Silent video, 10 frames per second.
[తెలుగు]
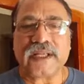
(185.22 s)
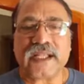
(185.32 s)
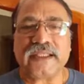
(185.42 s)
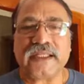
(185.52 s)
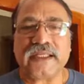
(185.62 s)

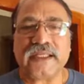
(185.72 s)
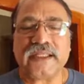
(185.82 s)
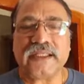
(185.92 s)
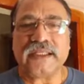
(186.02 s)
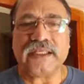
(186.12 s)
అంత
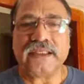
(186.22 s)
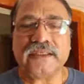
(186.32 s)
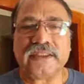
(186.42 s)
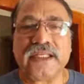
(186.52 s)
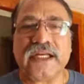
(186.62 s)

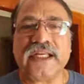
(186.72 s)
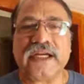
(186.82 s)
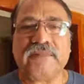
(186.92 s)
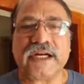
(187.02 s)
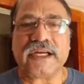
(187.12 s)
తేలిగ్గా
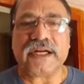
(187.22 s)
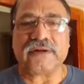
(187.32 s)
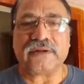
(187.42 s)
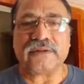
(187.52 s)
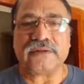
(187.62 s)

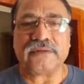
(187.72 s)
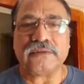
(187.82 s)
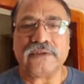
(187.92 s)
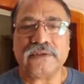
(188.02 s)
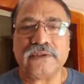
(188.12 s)
మాట్లాడకూడదు
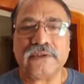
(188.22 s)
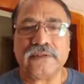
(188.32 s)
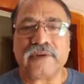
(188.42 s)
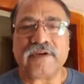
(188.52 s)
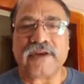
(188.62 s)

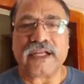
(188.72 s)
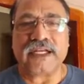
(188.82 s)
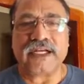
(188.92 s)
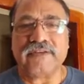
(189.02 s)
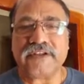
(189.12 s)
పవన్
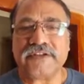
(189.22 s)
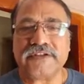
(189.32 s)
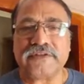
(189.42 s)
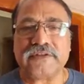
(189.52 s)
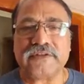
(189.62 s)
కళ్యాణ్ వ్యక్తి
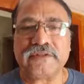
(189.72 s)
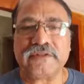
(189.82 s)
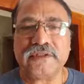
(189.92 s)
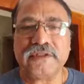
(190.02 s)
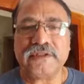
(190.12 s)
విషయంలో
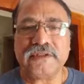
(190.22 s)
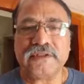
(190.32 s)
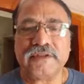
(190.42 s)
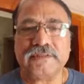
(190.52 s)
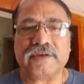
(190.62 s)

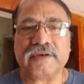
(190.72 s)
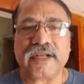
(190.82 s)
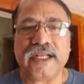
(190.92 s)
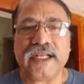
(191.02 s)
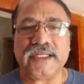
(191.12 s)
పవన్
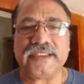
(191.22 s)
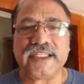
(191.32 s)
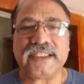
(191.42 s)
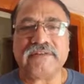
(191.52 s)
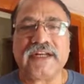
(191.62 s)
కళ్యాణ్
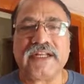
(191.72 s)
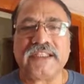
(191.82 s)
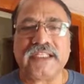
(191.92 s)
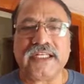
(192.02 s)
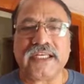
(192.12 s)
శక్తి వాళ్ళకి
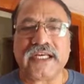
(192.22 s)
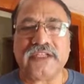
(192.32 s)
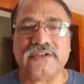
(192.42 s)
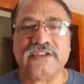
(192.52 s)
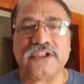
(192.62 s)
తెలియ
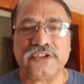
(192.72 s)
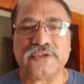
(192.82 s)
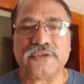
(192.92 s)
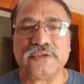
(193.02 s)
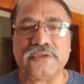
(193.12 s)
కాదు
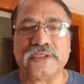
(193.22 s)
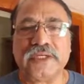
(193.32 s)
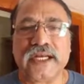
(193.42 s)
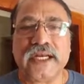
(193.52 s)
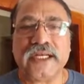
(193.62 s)
తెలుసు
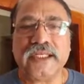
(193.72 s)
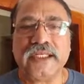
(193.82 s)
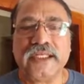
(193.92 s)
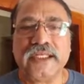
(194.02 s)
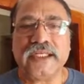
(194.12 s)
కానీ
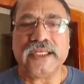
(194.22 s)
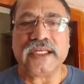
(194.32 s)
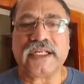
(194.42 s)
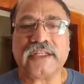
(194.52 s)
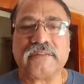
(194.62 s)

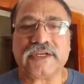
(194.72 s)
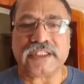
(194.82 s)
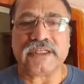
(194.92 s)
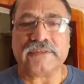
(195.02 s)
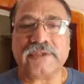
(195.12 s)
ఇక్కడ ఏదో
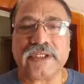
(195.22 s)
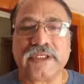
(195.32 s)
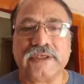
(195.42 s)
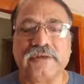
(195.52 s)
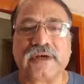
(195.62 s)
మతలబ్ ఉంది
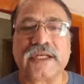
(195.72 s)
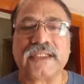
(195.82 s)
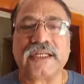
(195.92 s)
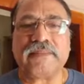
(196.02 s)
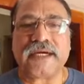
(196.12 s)

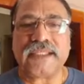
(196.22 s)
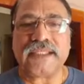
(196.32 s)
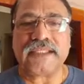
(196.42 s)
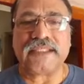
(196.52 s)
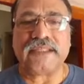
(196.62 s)
ఒక్కసారి భారతీయ
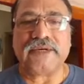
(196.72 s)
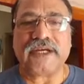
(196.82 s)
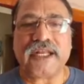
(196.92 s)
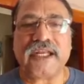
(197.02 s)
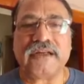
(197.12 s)
జనతా పార్టీ
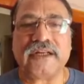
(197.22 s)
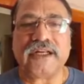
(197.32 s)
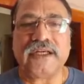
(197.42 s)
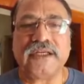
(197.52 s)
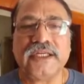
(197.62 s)

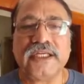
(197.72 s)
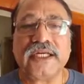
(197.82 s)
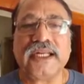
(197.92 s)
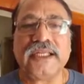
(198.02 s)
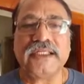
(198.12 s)
నాయకులారా
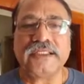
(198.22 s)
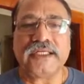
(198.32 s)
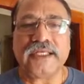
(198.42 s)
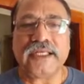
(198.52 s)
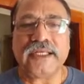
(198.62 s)

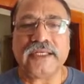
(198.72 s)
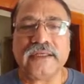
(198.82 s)
గ్రహించండి